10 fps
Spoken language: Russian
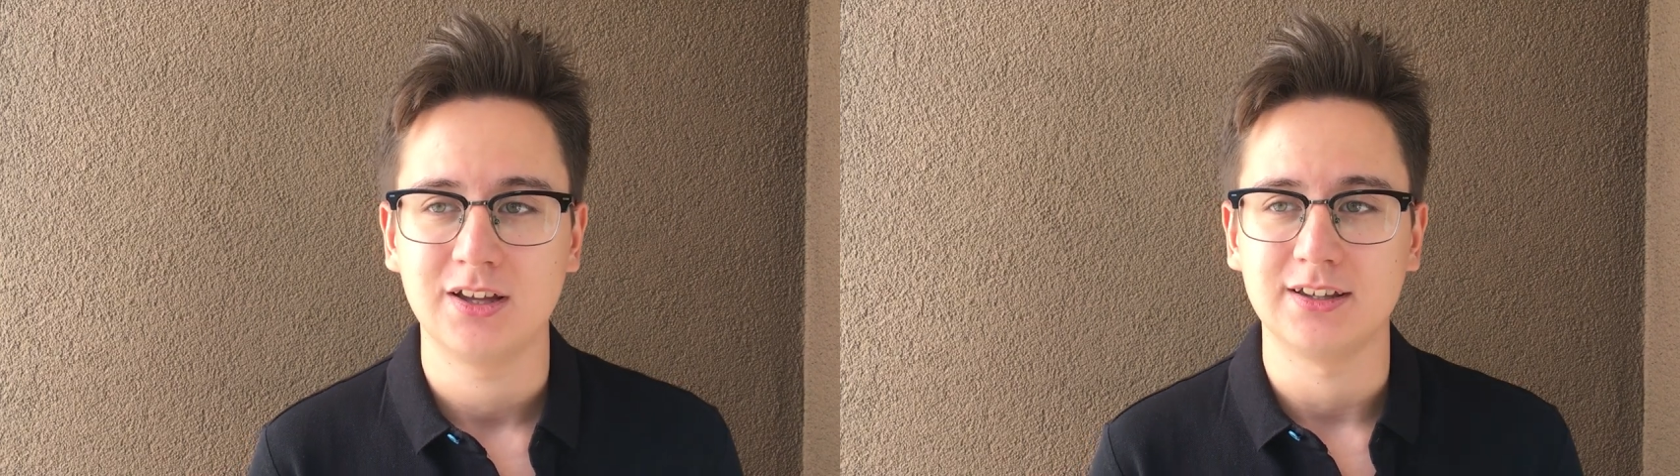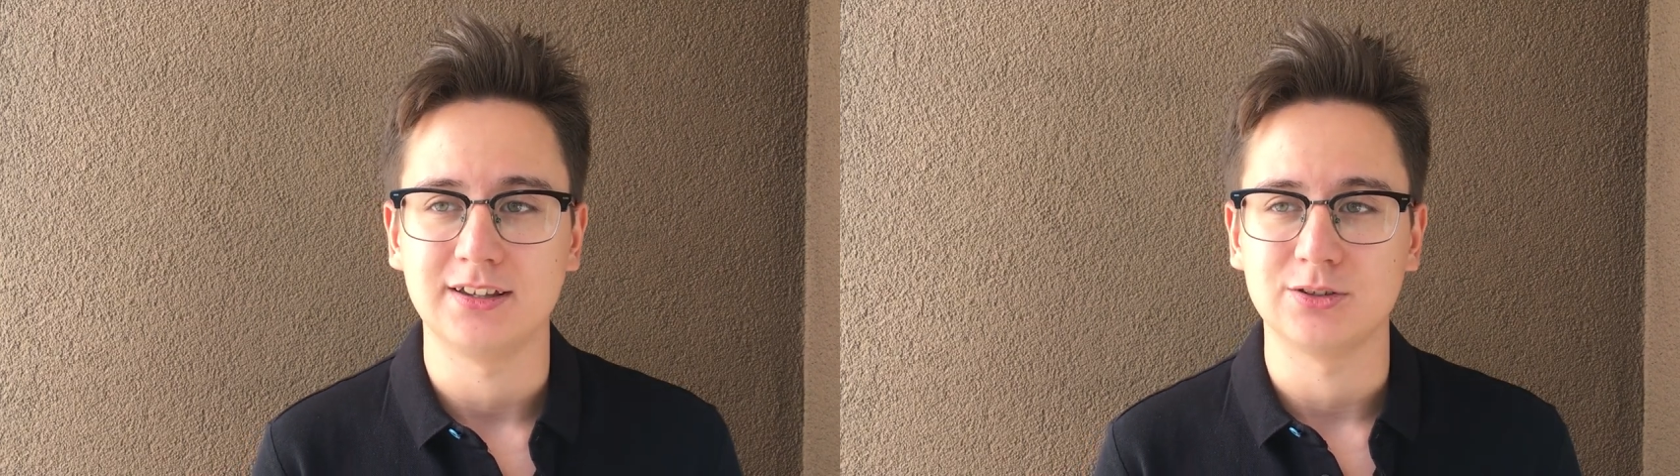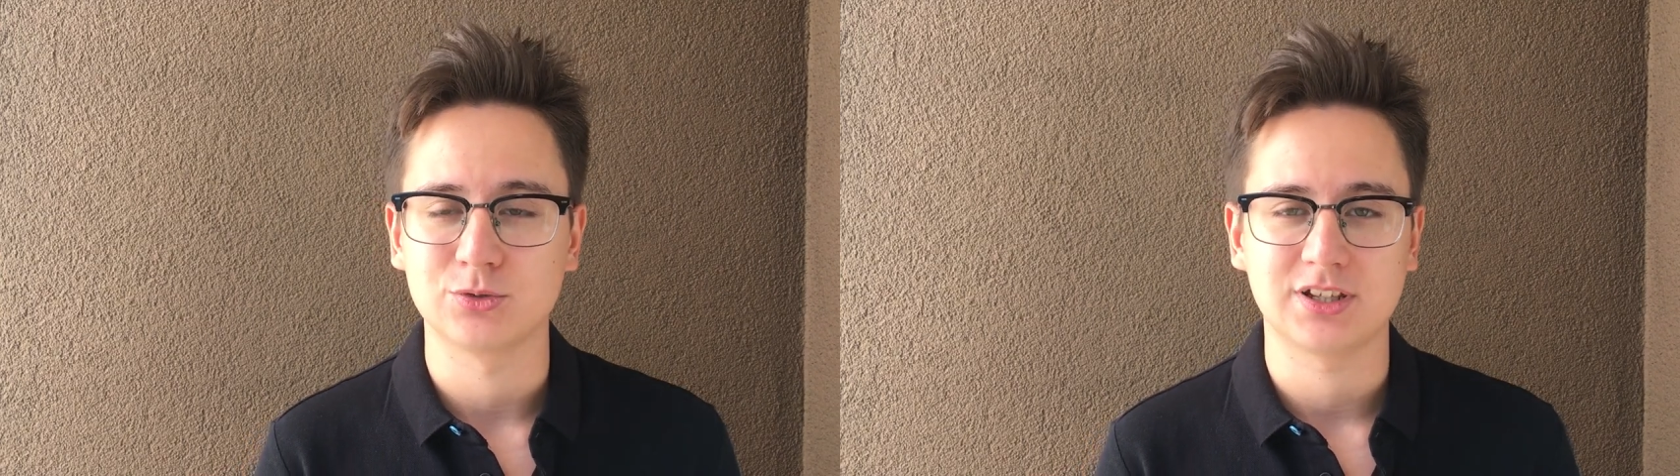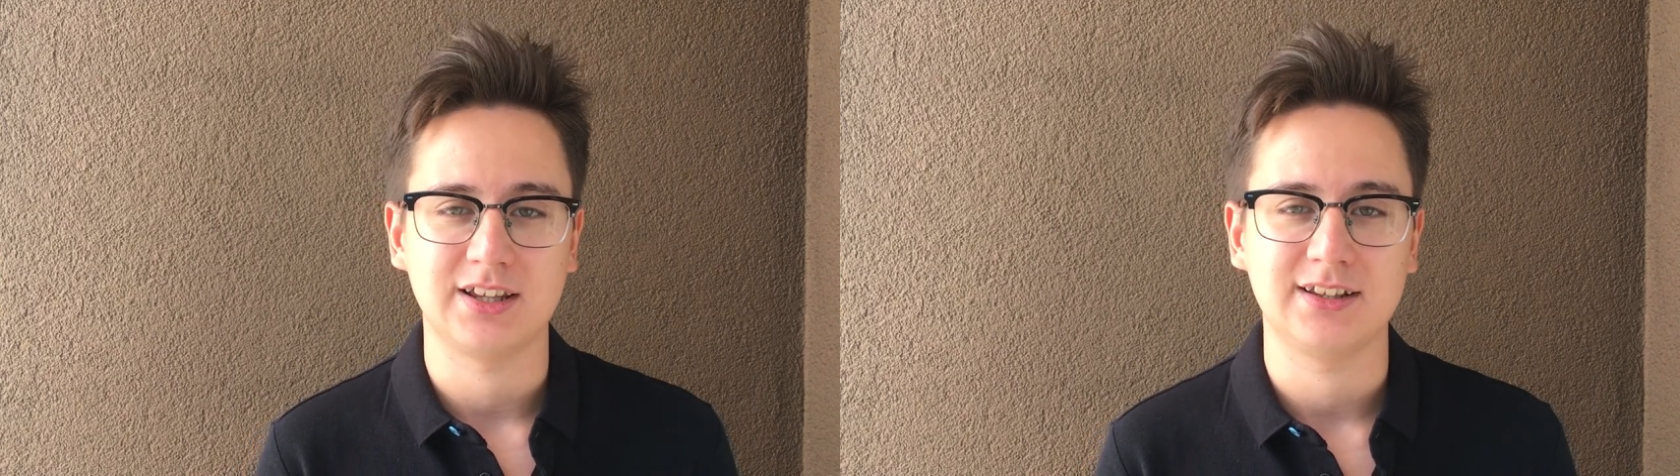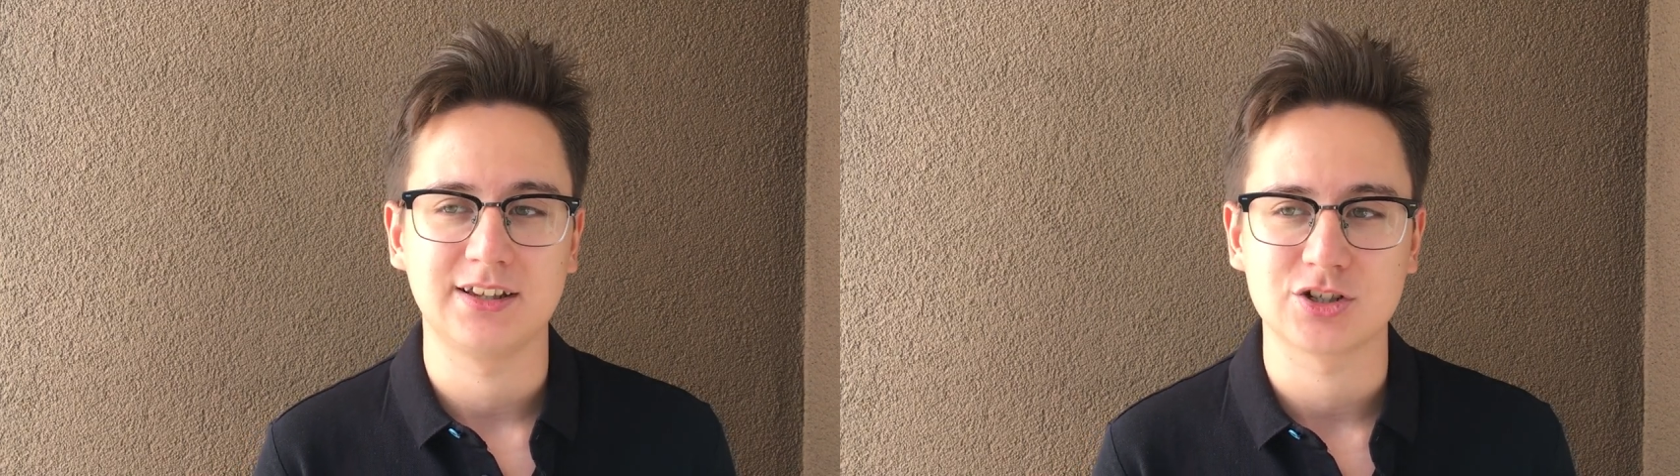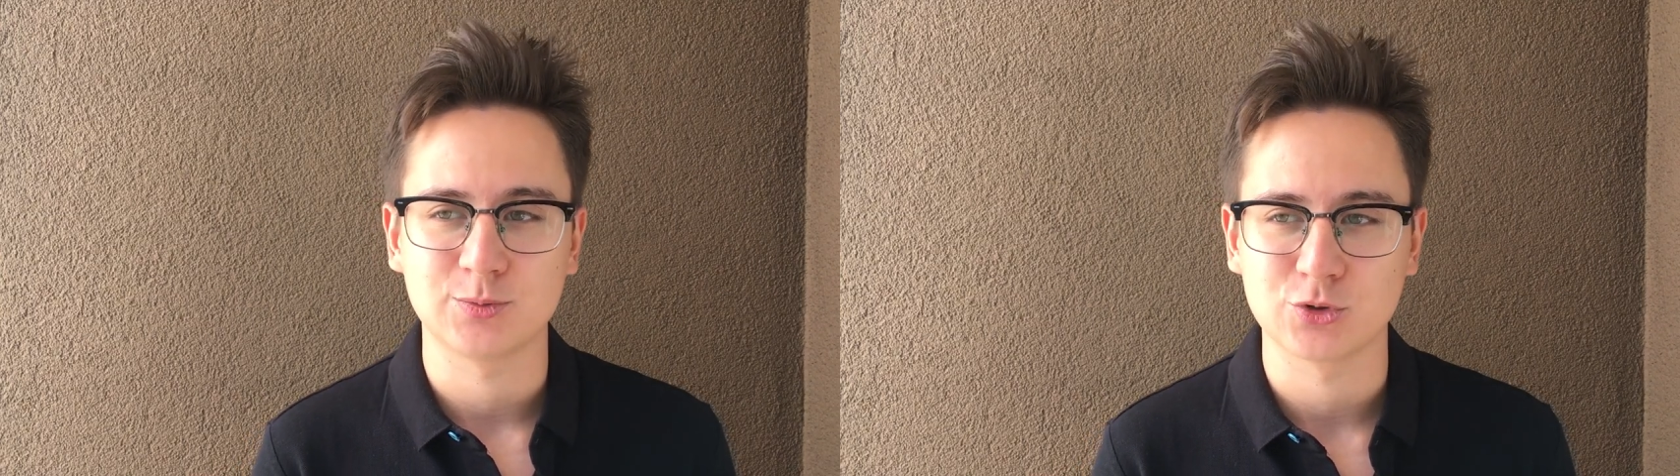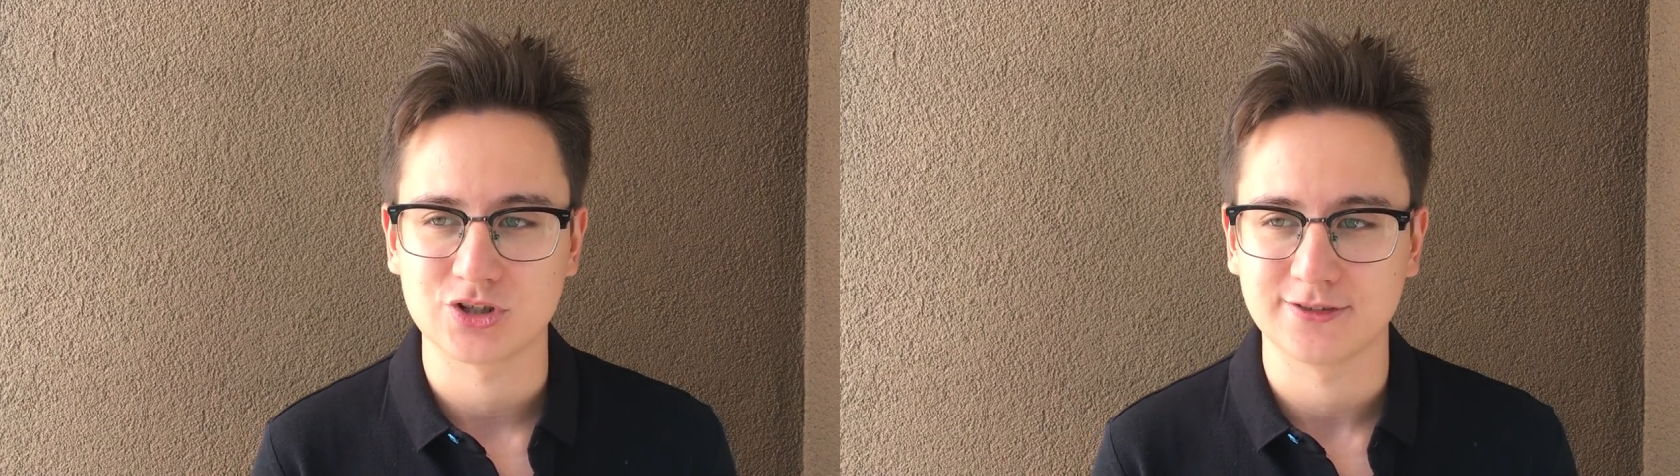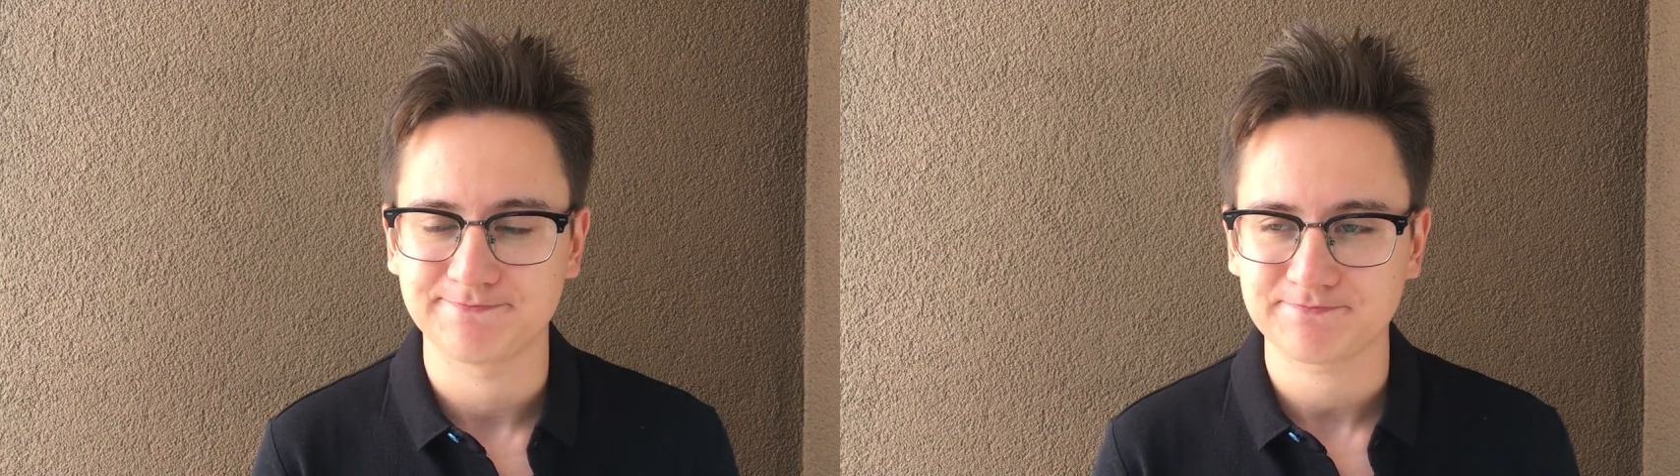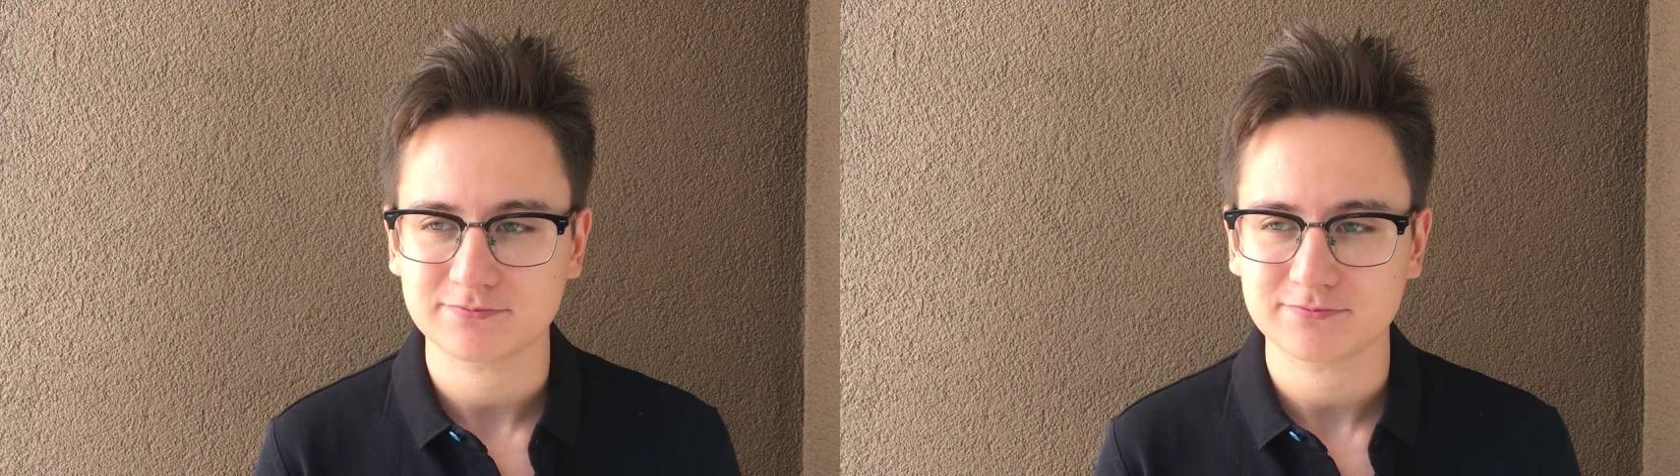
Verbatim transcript: и тут скорее даже можно